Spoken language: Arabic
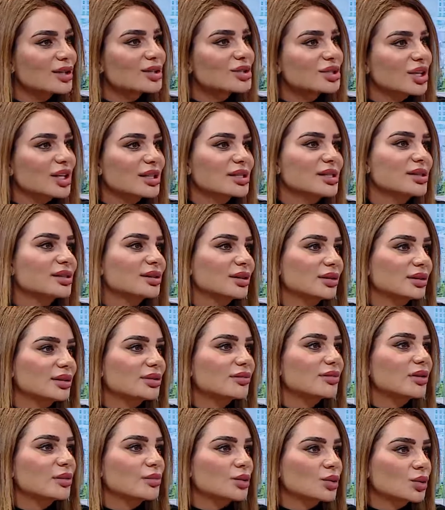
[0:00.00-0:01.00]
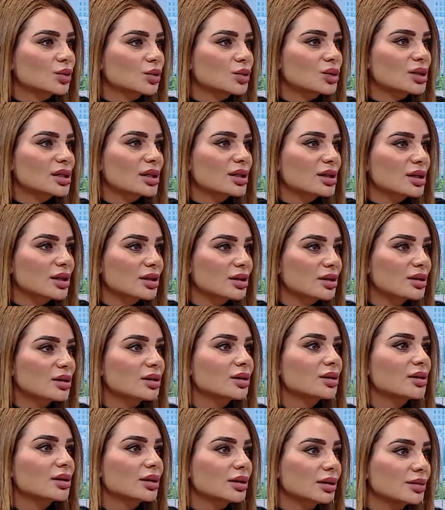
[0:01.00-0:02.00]
شخصيه الطفل من وهو صغير
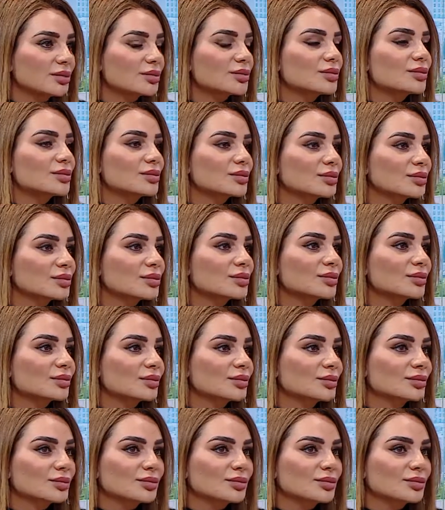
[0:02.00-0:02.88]
صحيح دائما